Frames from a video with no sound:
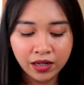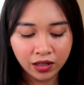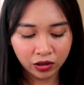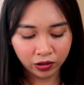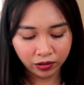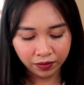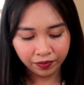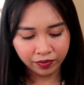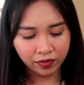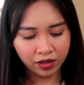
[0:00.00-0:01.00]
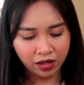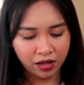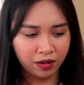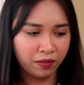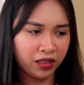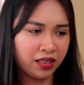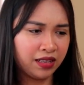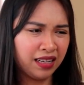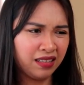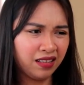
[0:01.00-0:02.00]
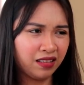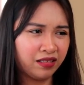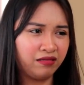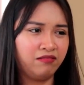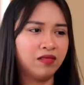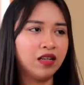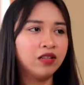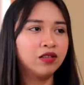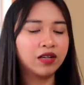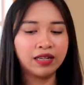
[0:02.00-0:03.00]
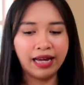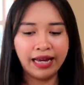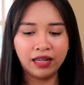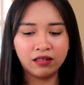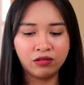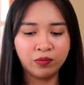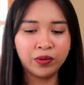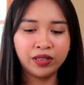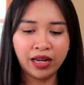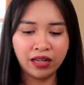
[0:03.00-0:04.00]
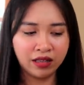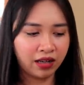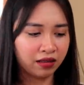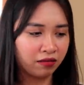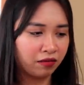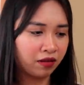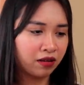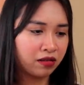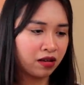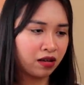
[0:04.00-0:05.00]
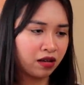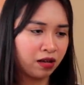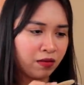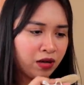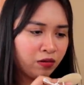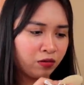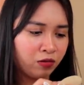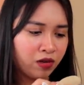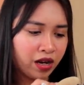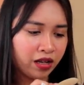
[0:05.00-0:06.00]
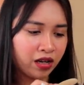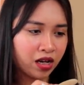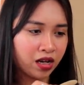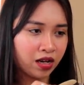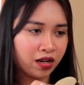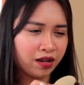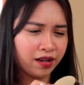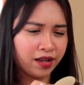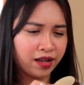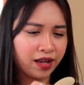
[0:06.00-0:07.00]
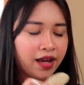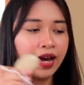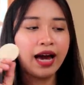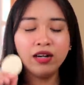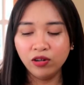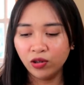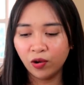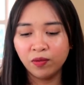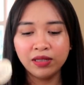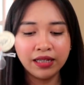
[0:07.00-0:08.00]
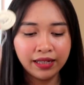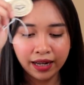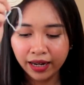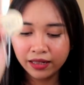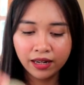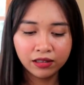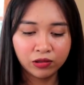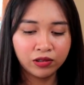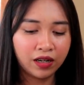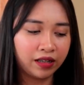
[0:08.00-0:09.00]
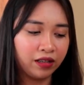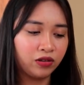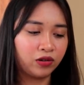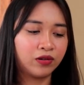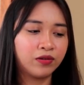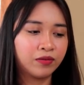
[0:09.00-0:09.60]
dito. But it doesn't look like Super Nile Gut. Kasi iba yung kulay niya. I don't know. Basta nilagay na lang to nila dito.